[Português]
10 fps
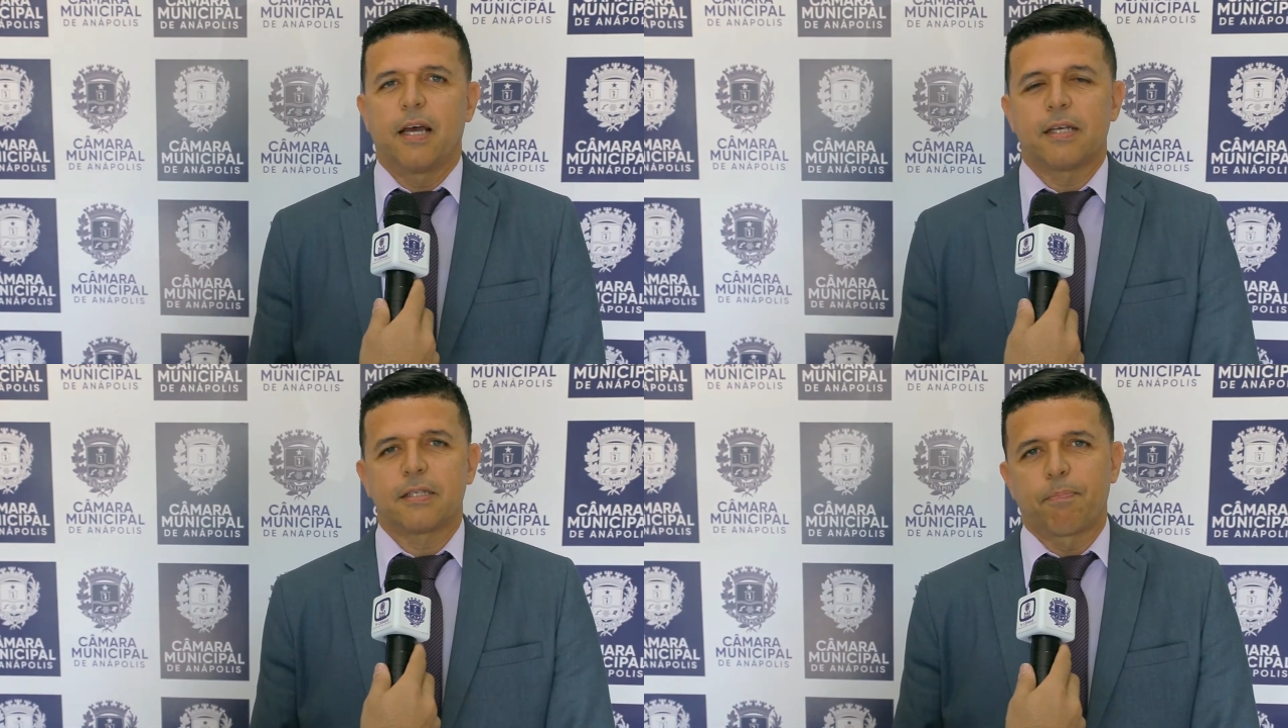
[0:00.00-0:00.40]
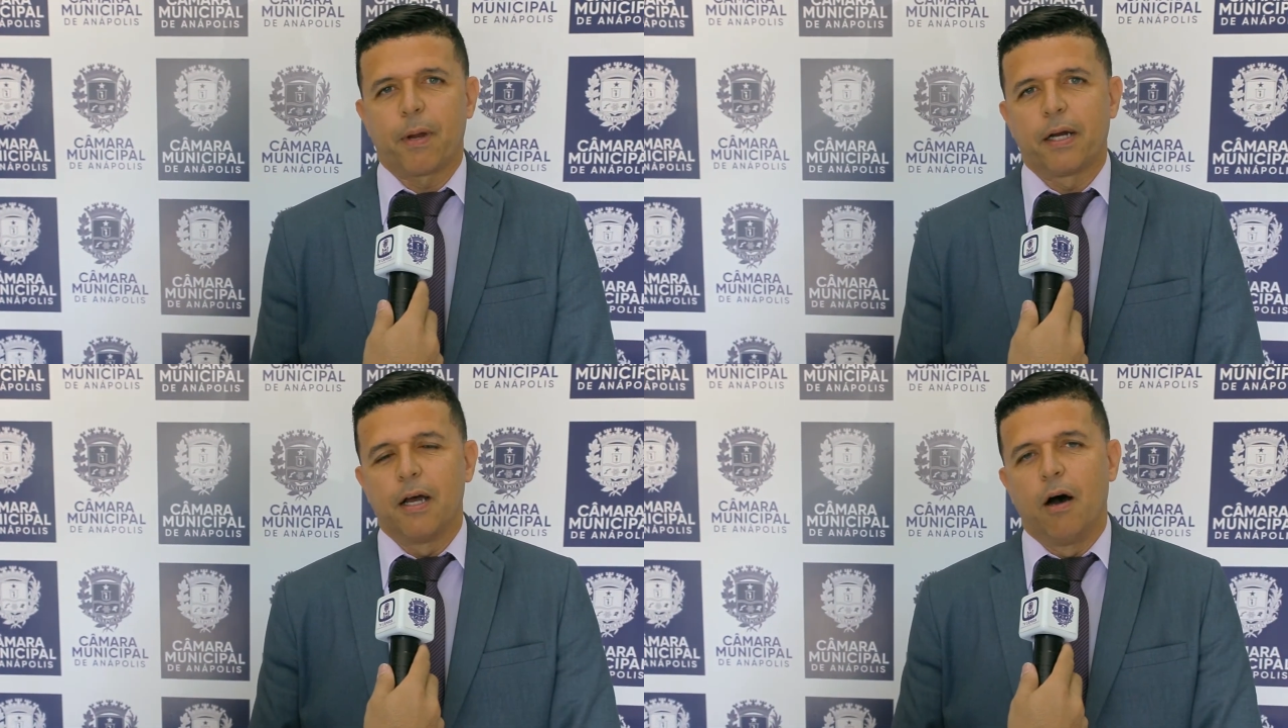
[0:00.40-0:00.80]
essa
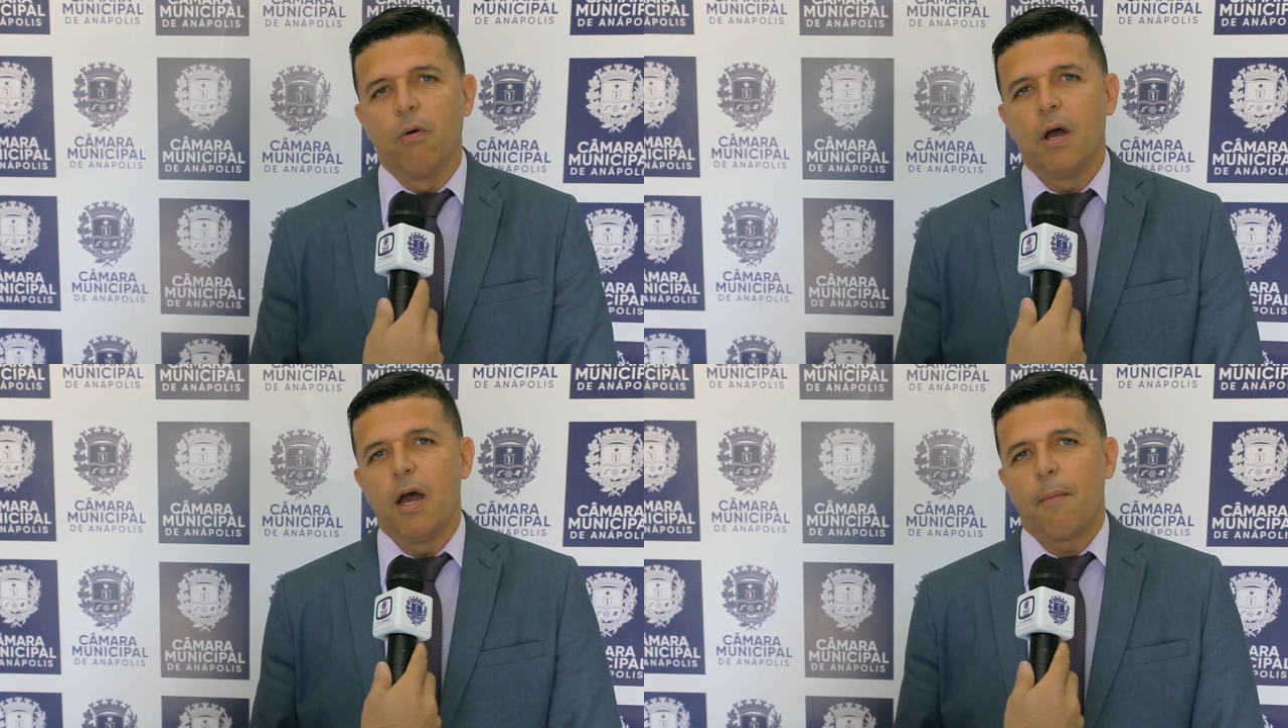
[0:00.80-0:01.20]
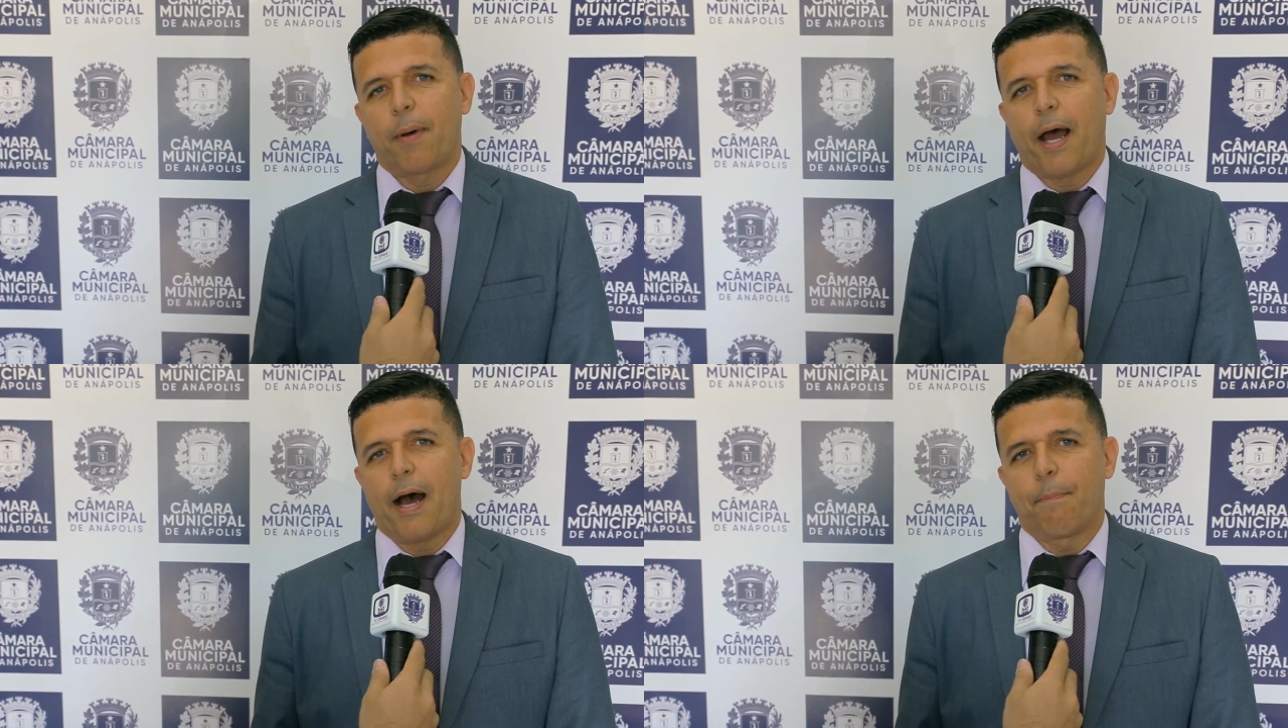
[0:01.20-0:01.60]
perdão
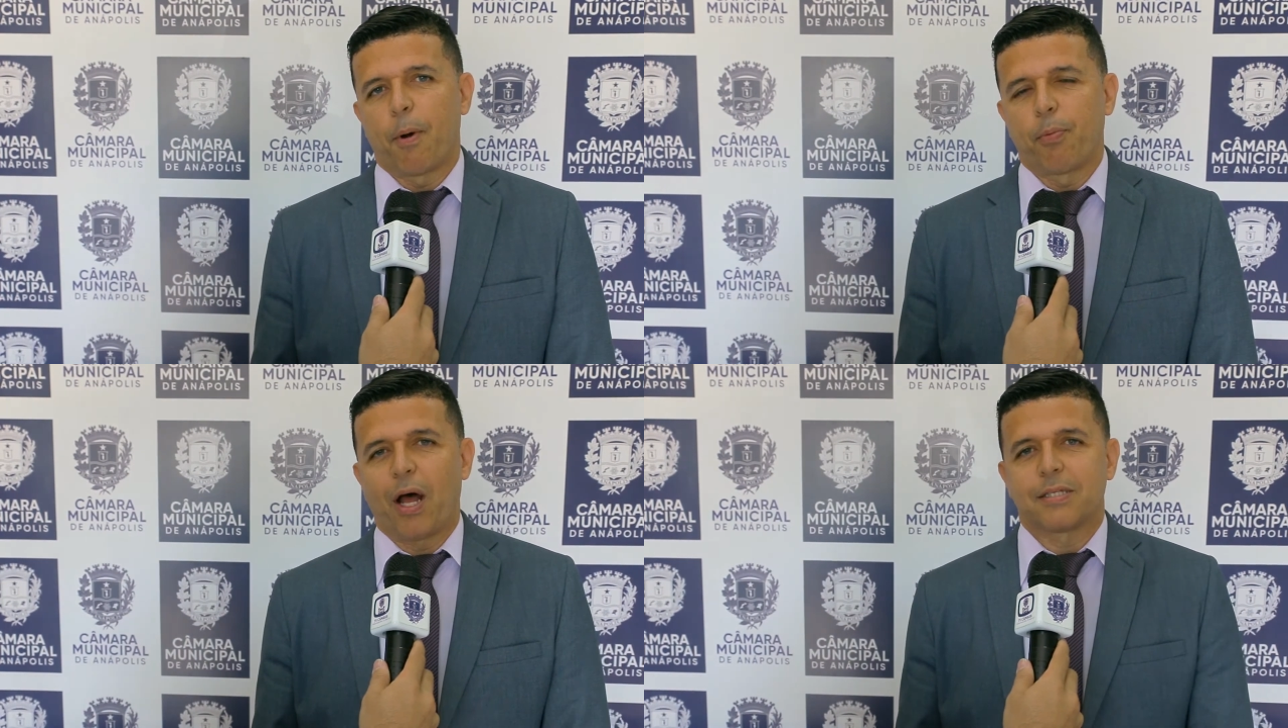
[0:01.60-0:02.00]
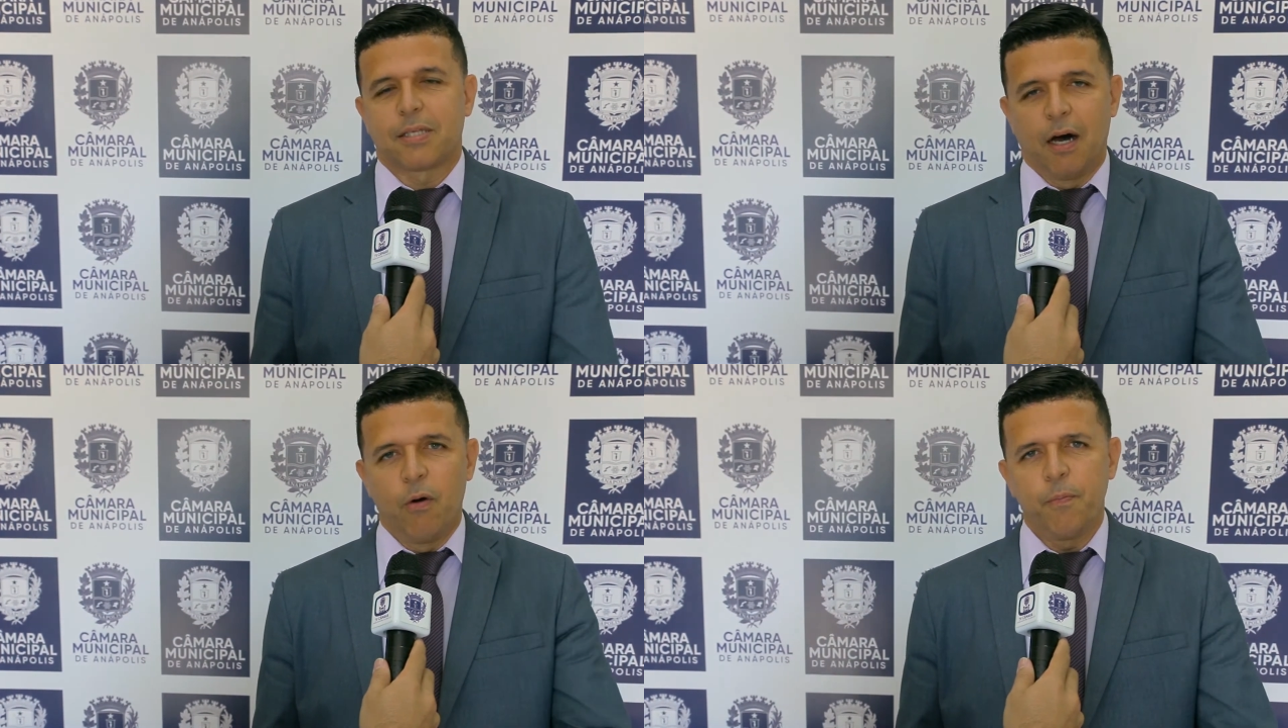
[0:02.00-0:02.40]
para a
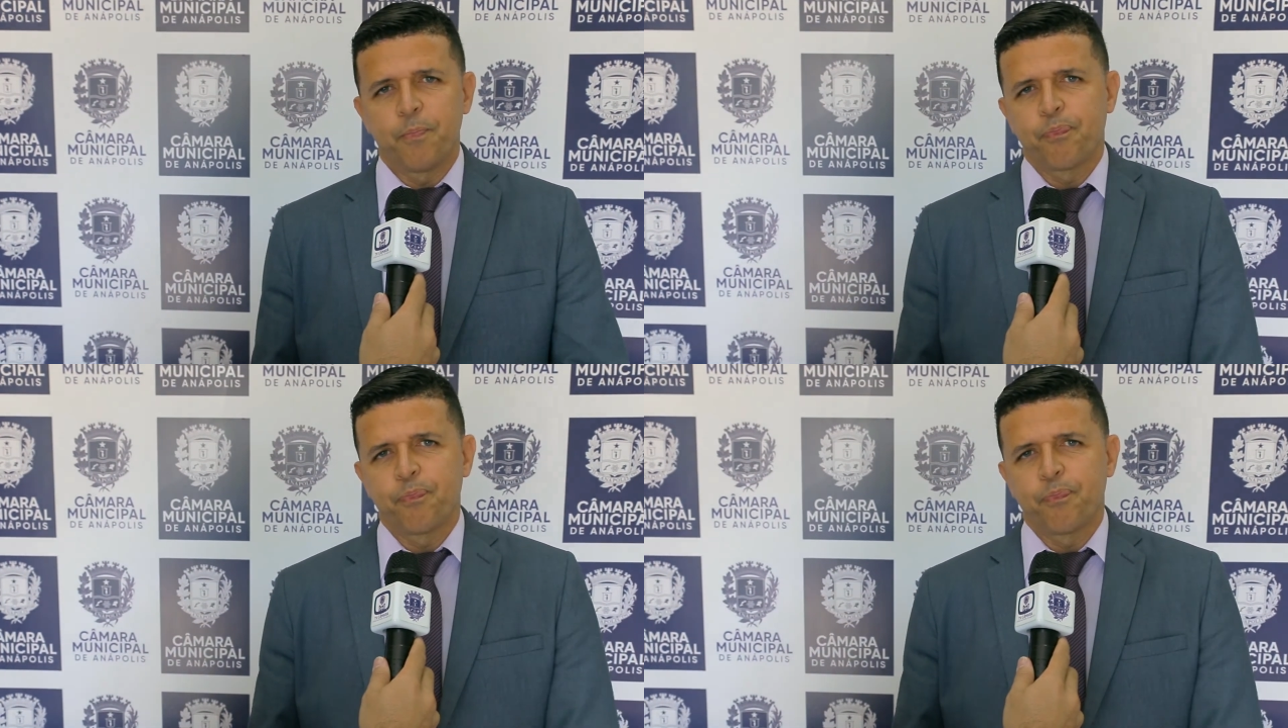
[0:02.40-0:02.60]
população